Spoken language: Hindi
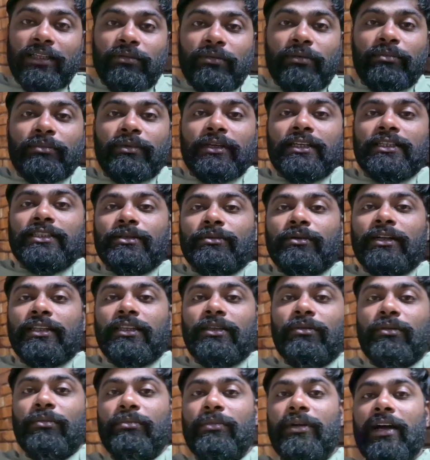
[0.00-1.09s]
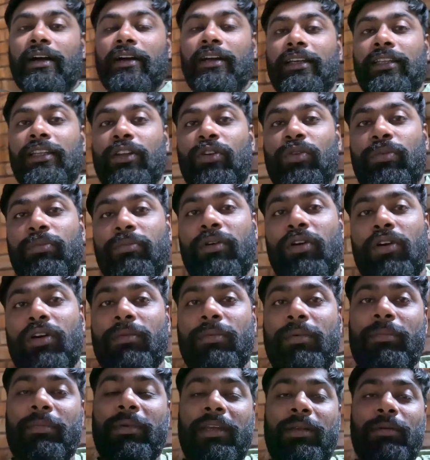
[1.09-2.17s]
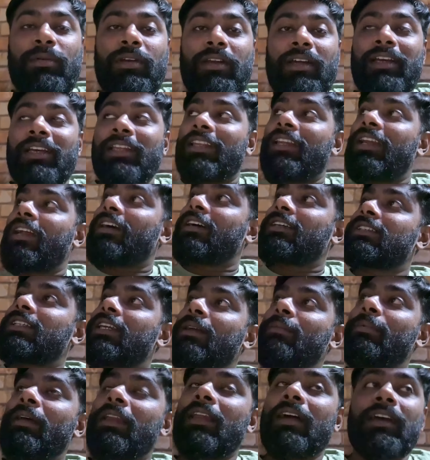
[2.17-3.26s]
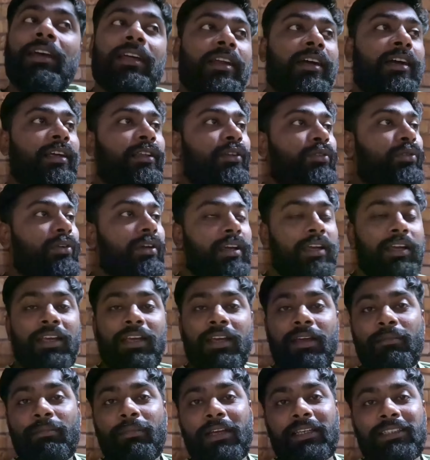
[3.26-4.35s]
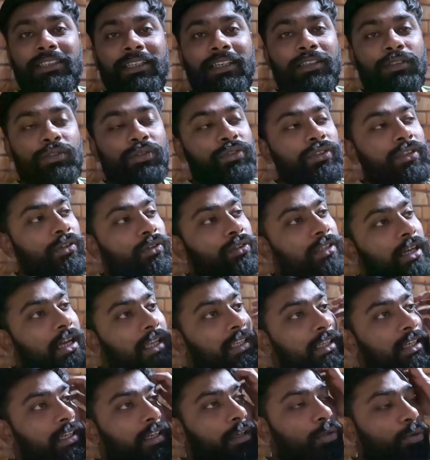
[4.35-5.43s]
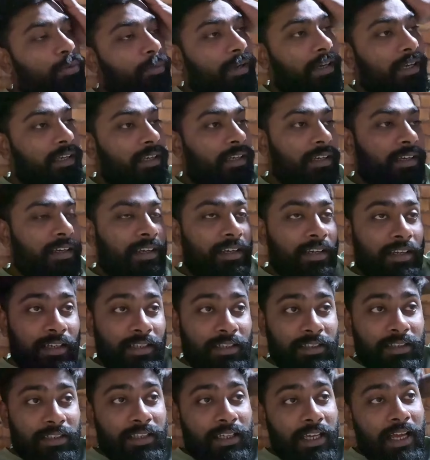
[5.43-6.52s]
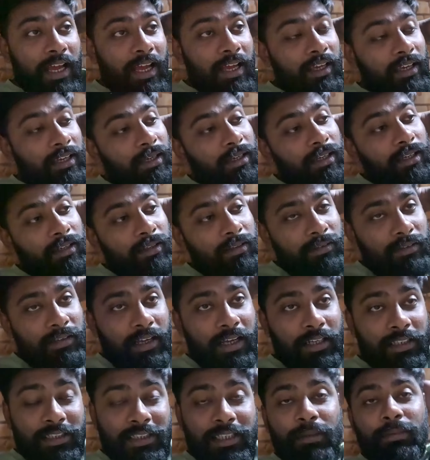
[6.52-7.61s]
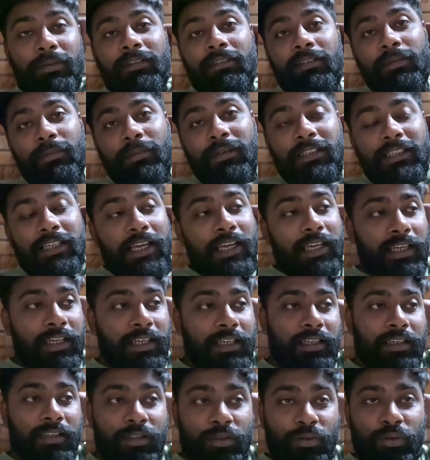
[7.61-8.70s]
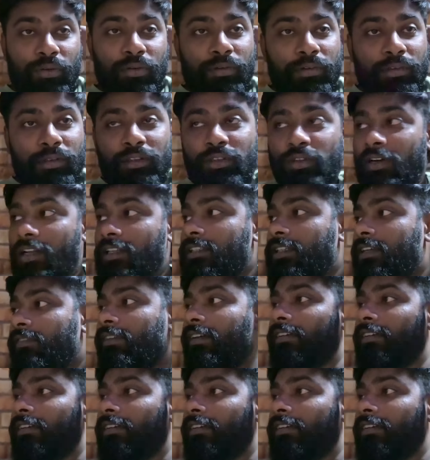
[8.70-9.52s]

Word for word: तक मम्मी ने जमा दी मम्मी आ गई थी रूम में और मम्मी ने बोला कितना कचरा फैला के रखा है तूने मैं इसीलिए सोच रहा हूँ शादी कर लूँ भाई क्या है कि अच्छी बीवी मिल जाएगी तो थोड़ा सा